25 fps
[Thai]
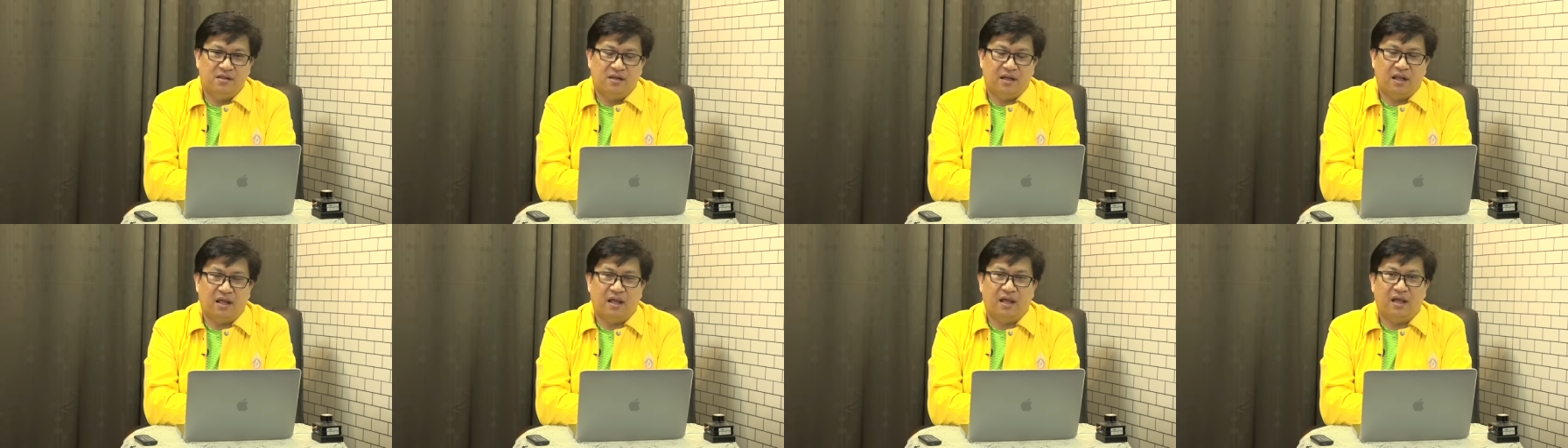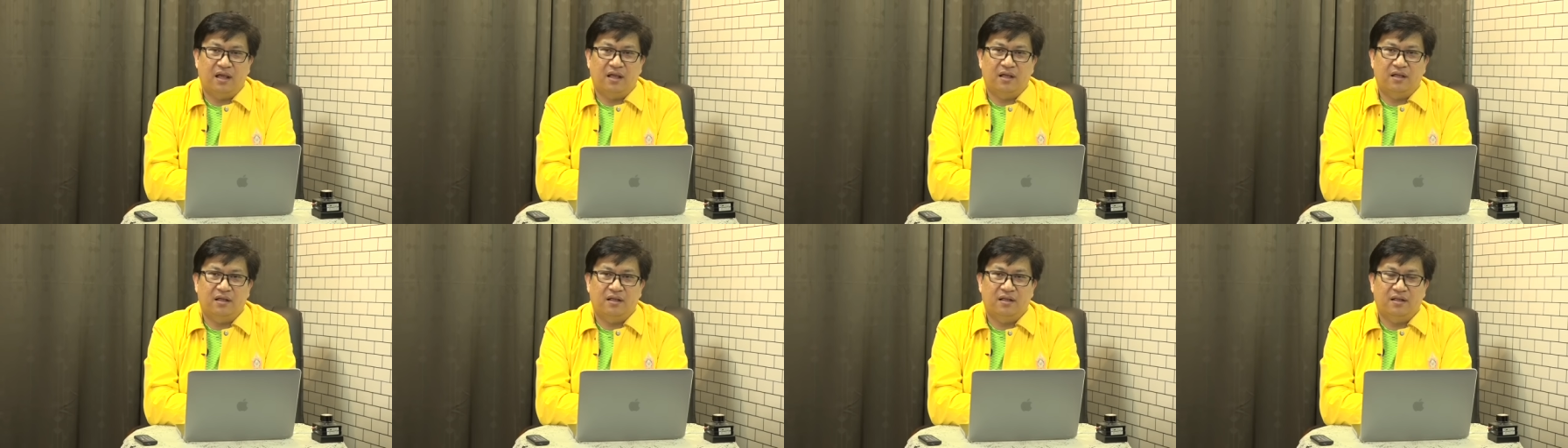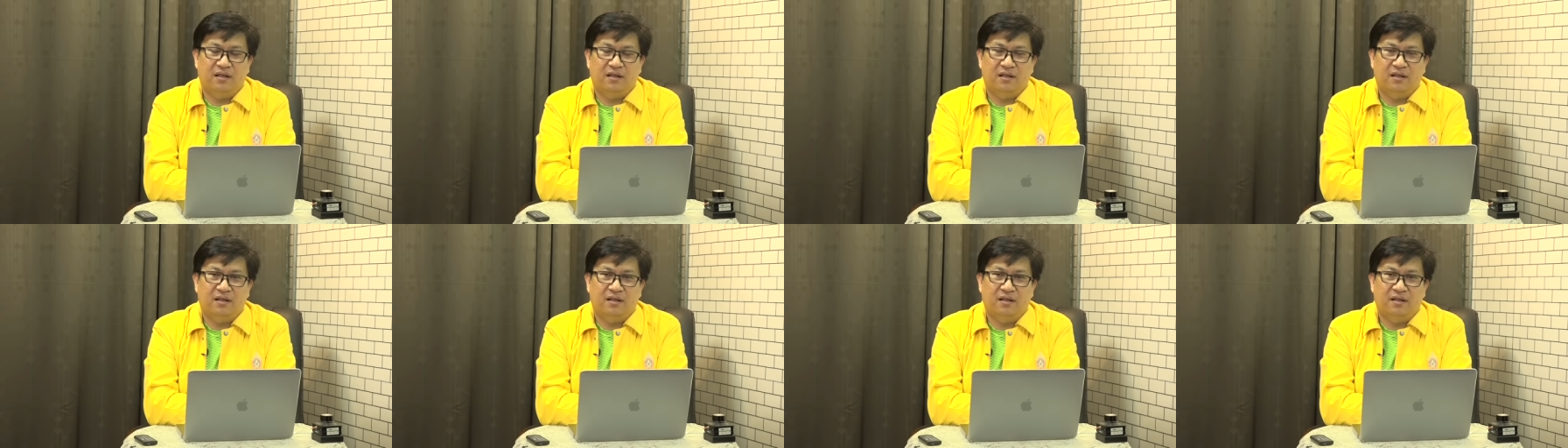นะฮะ
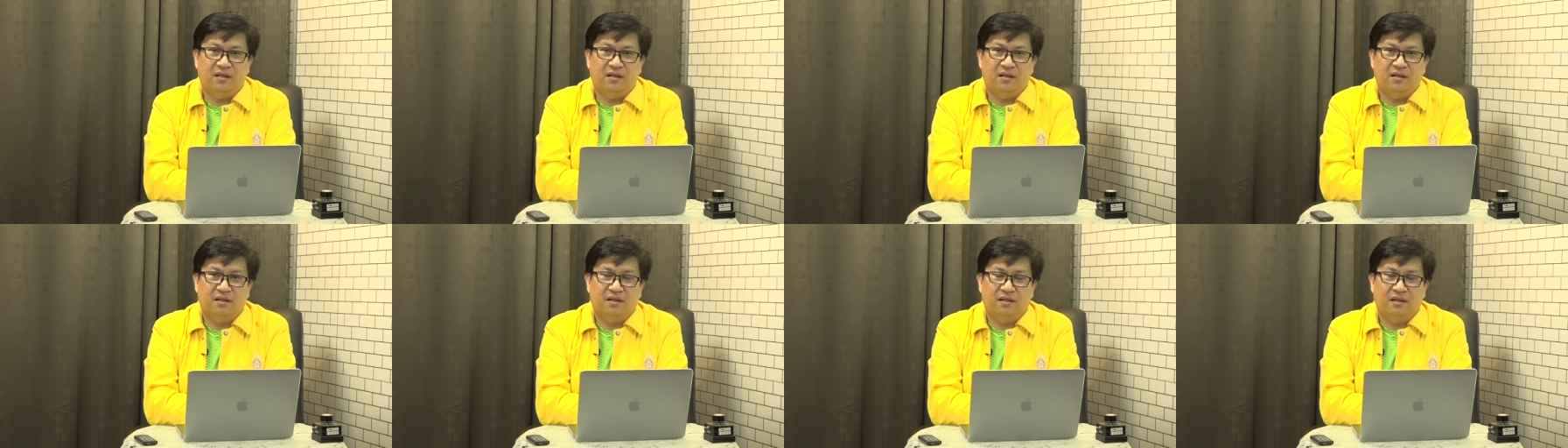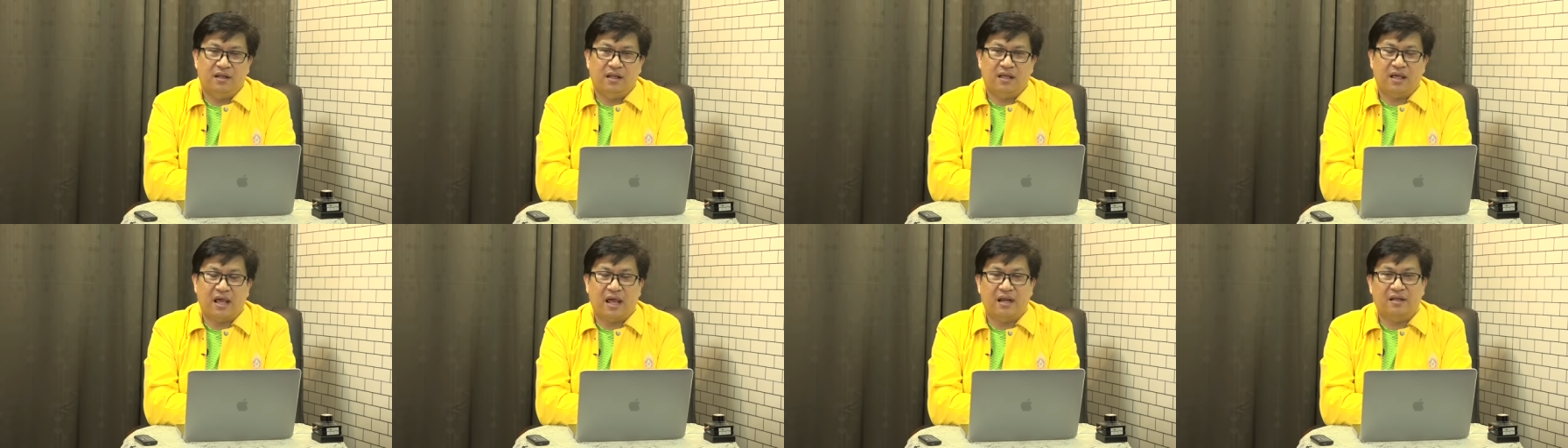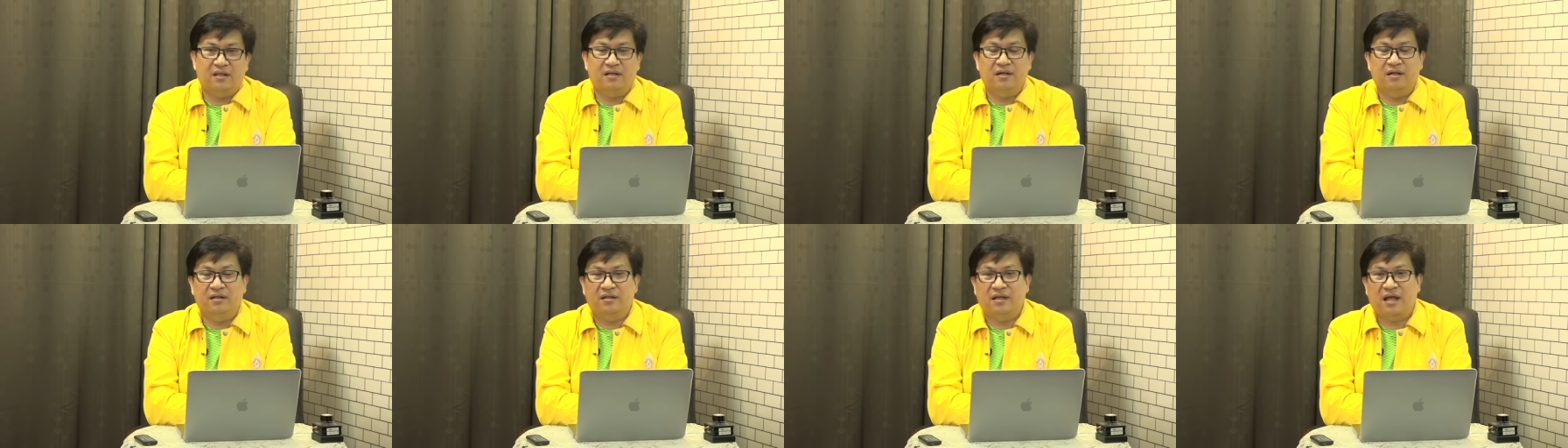ในการ
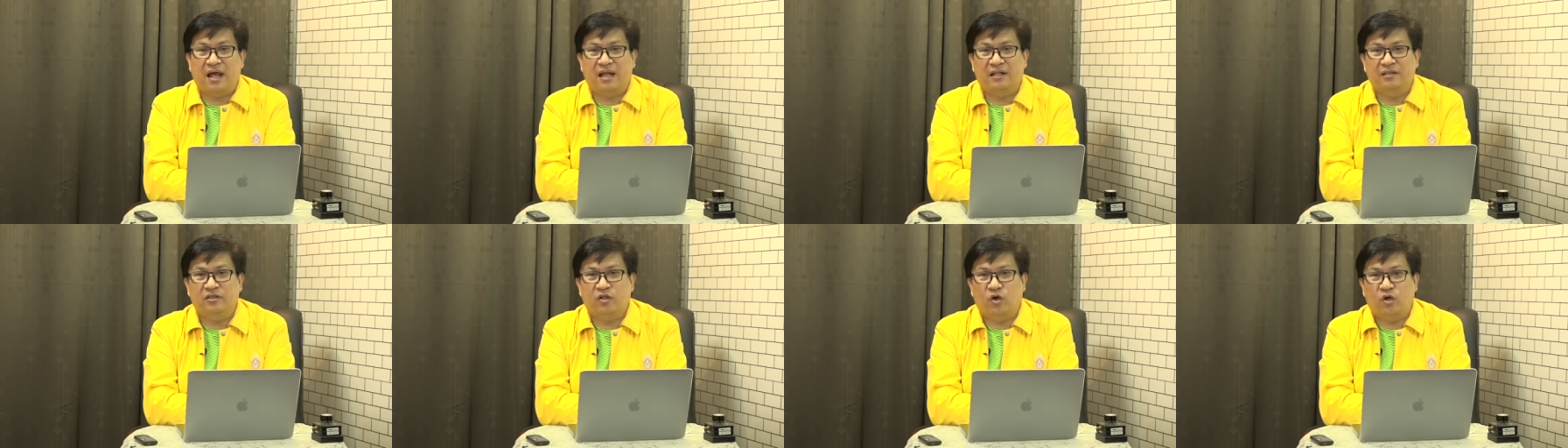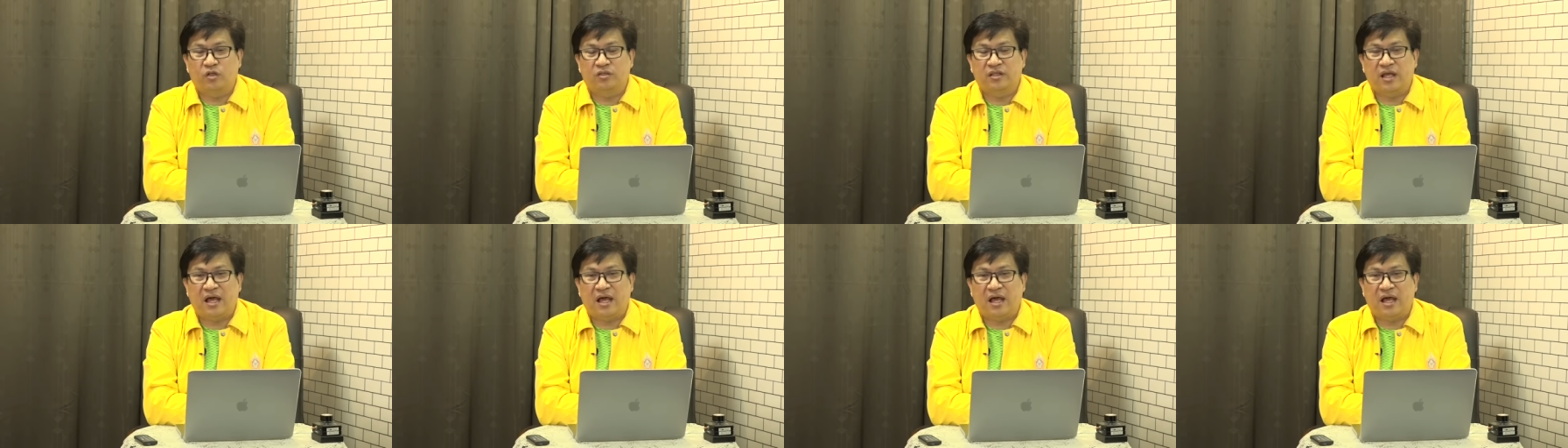เกิดการต่อ